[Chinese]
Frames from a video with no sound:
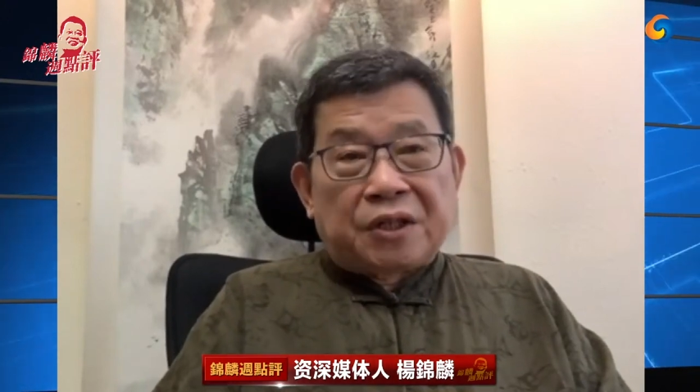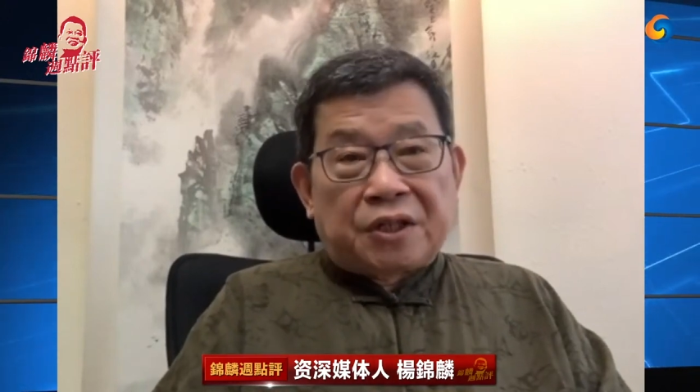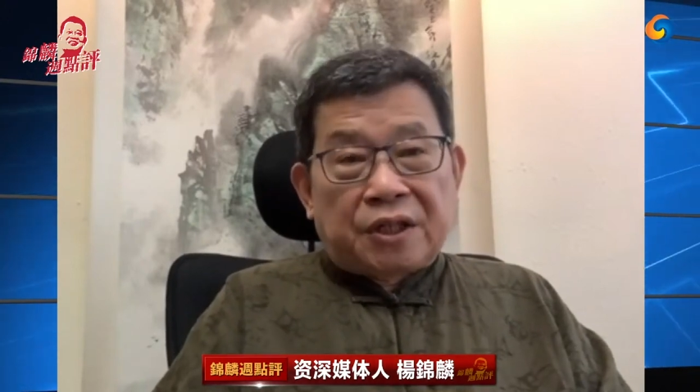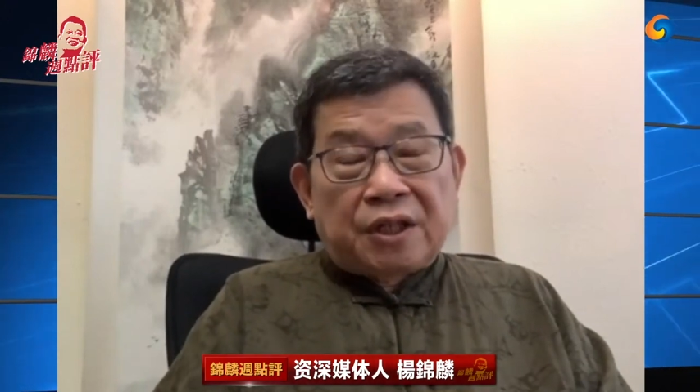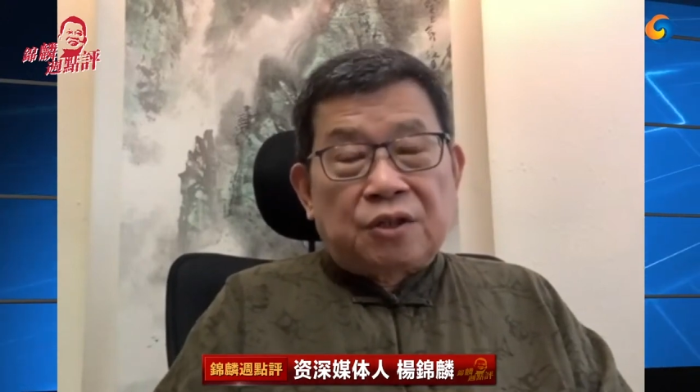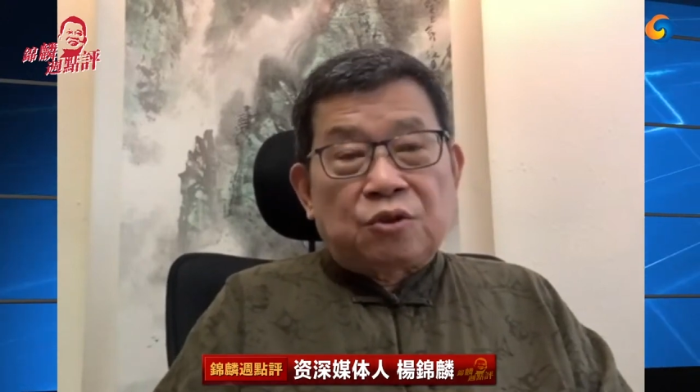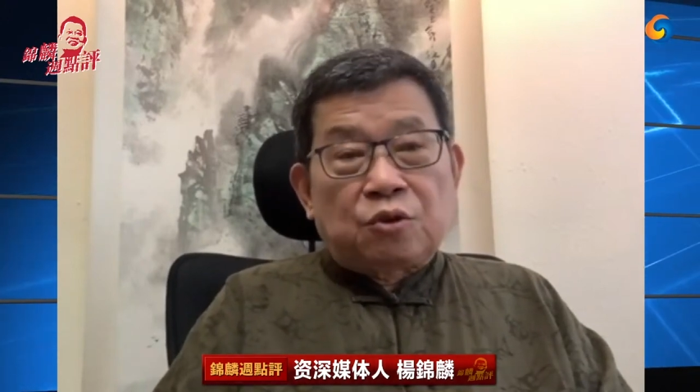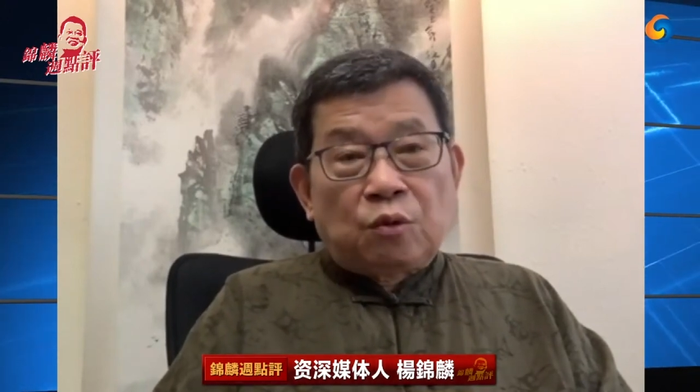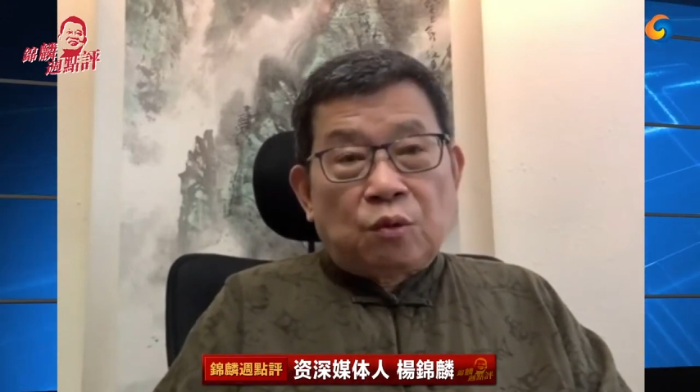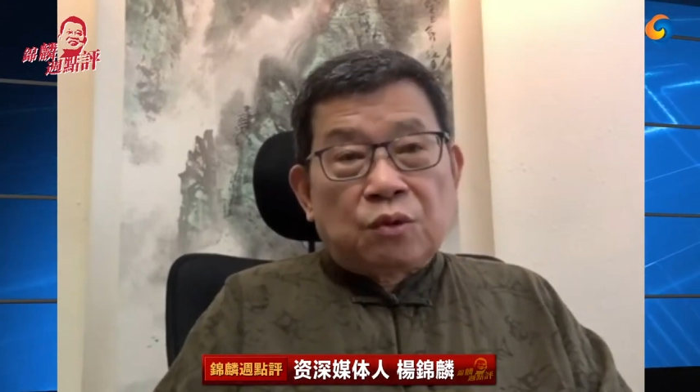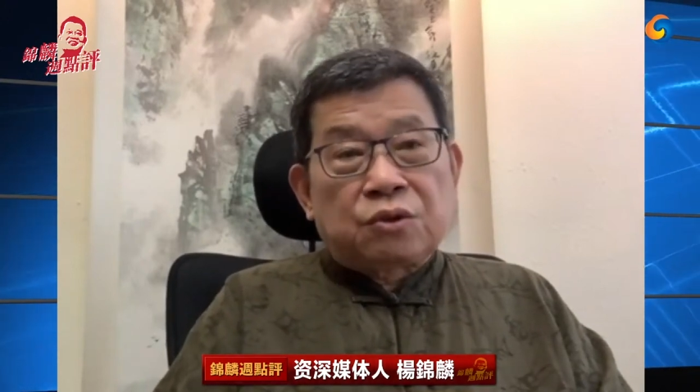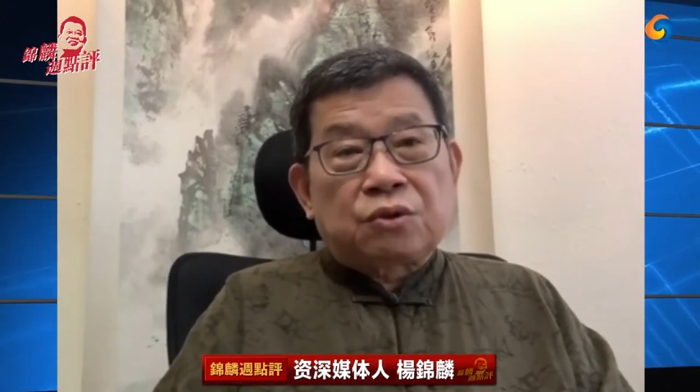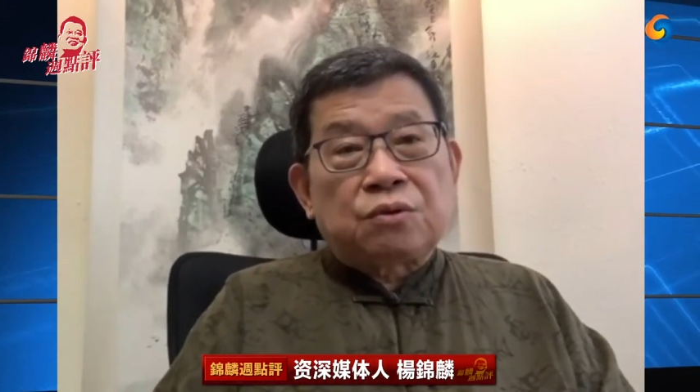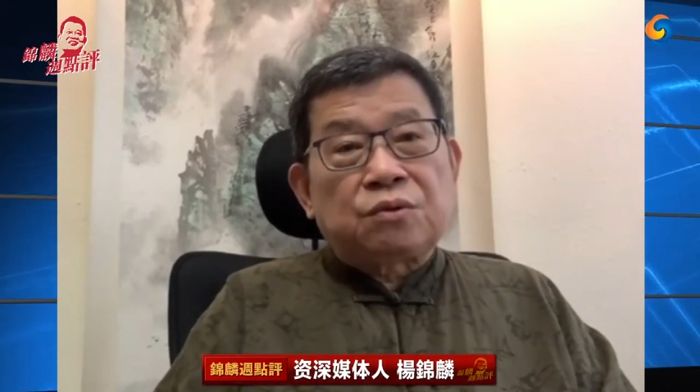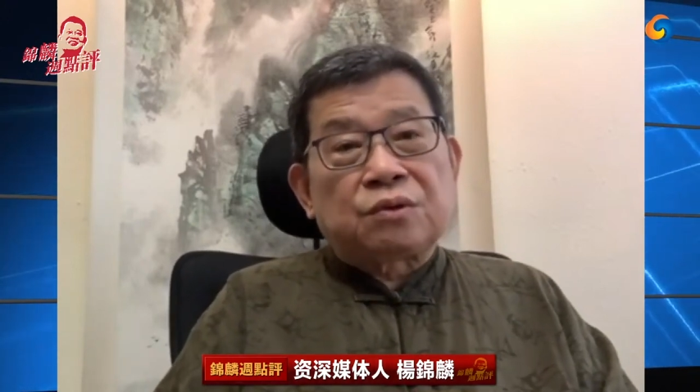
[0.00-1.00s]
身多
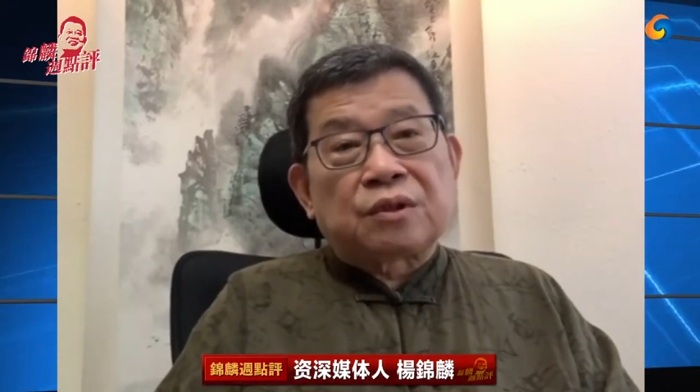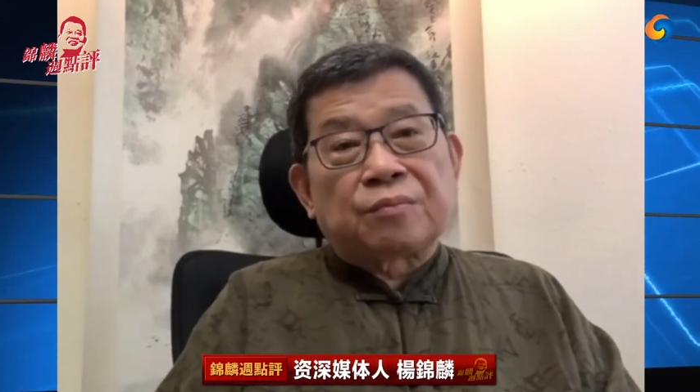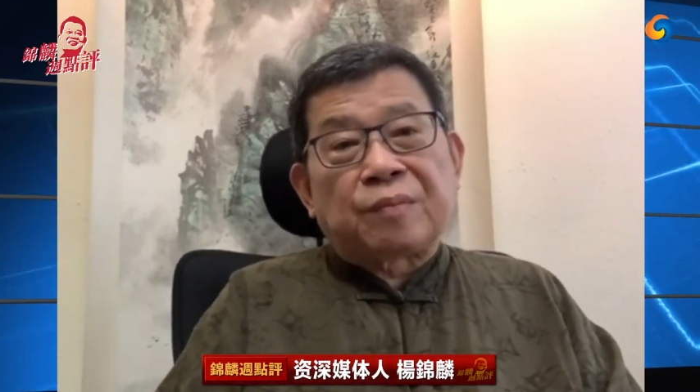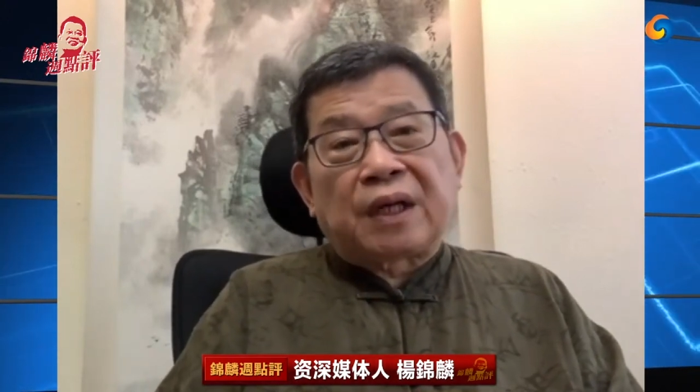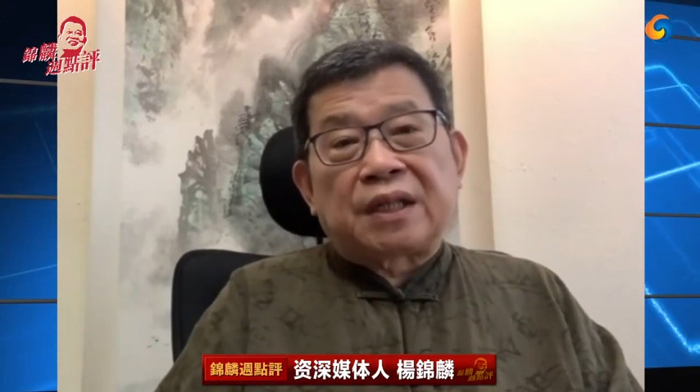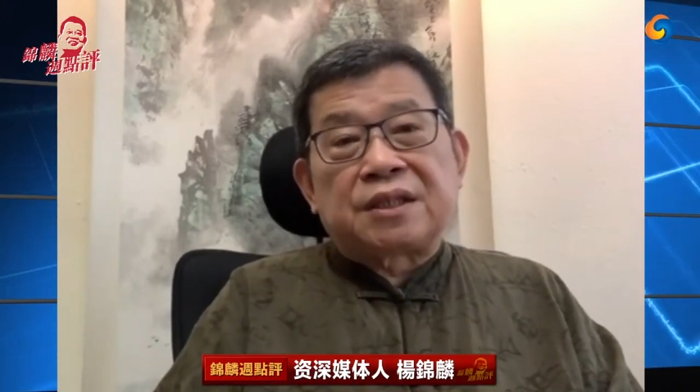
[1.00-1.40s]
数的百